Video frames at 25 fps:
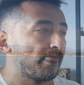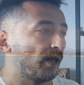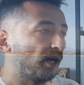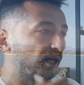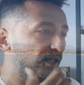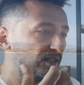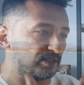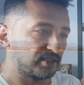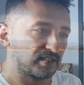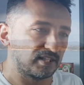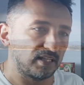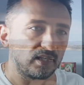
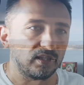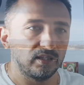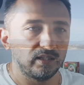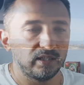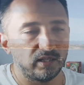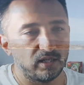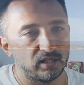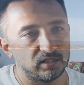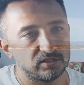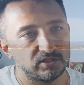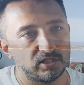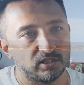Hani
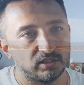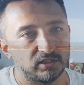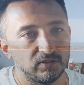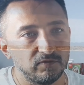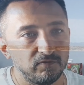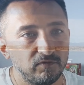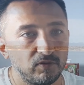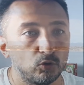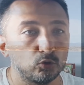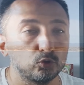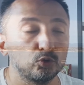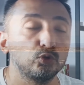sallayarak
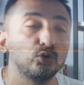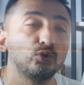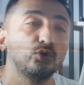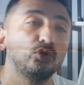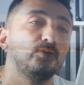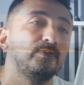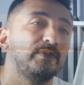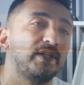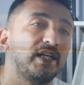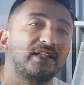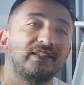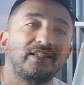çektim ve
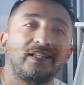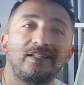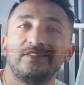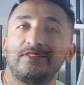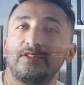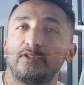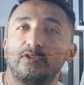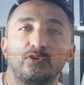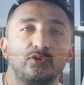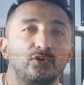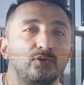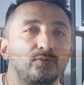oturduğum yerden
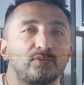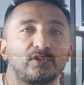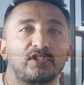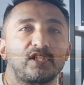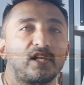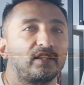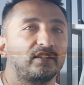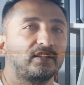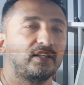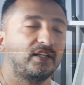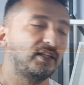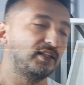çekiyordum.
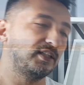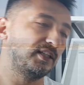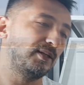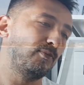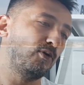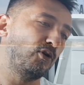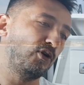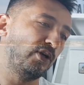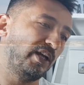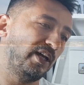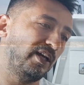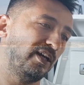Sandalyede
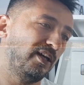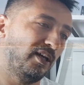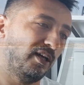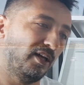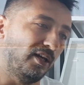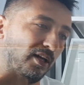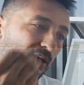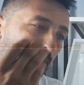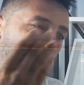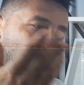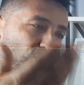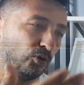böyle
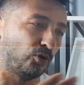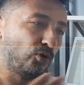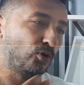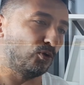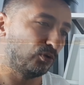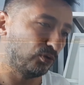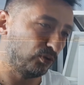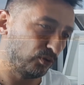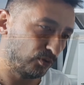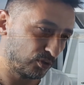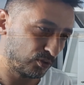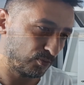o
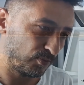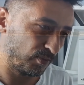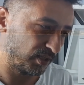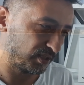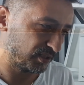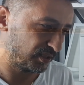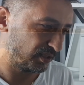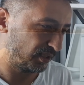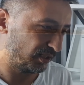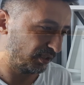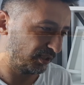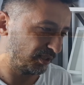gördüğünüz
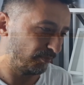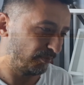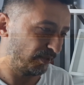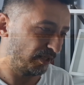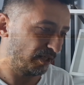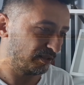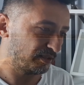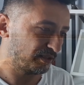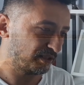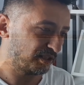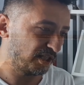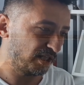manzarada
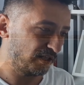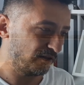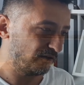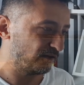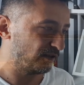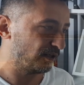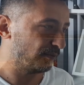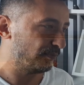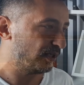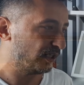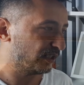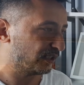biraz
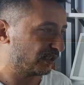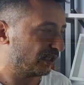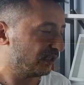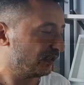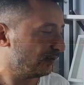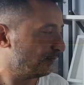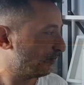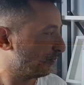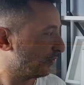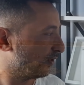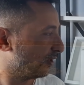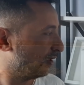keyif yaparken
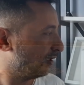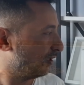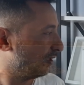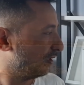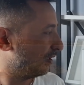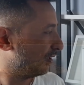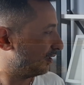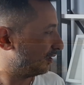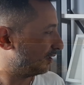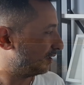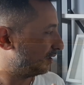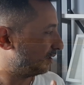
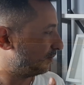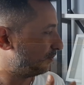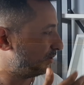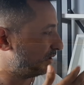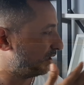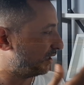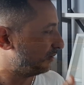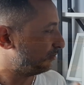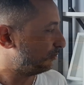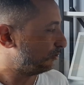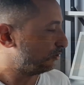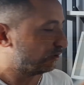e,
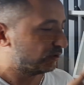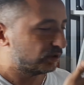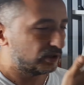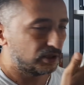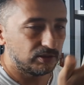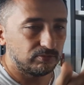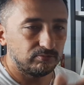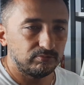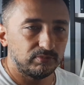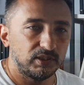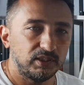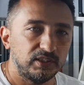bir de bu
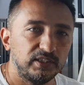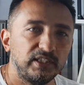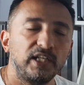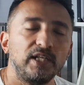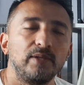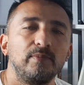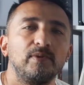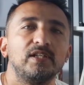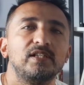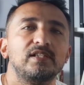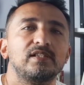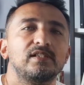gimbal'ı
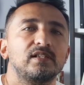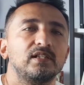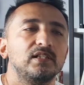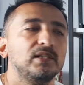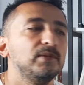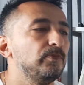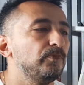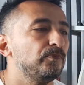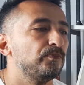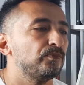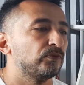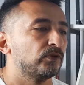denemek
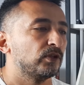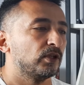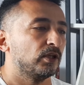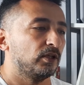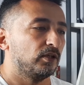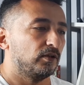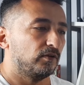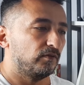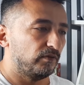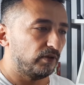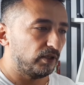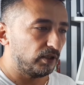istedim.
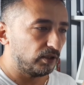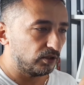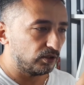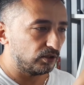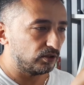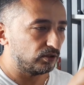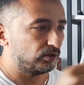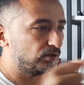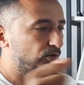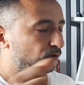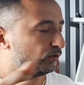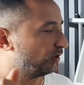Ve
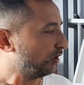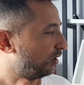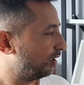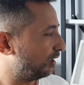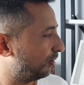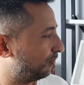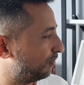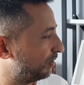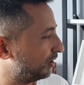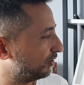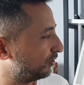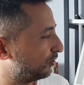ona
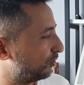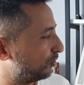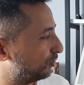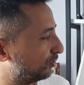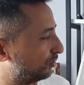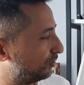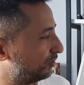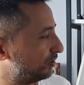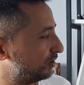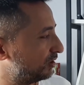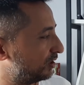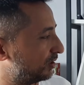rağmen
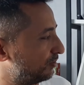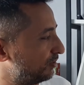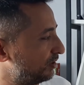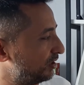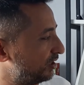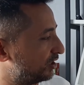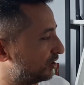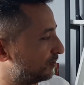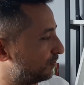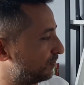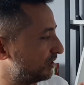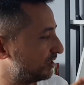gördüğünüz gibi
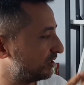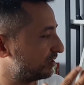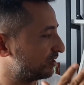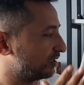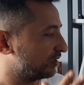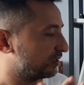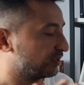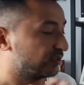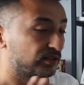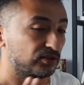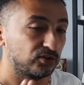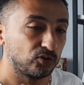hiçbir
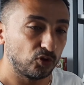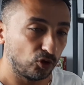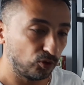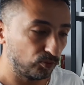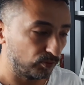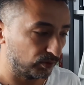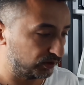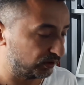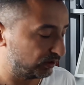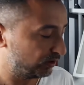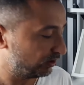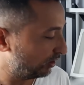sarsıntı
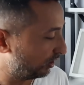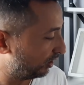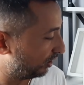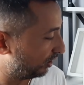olmadı.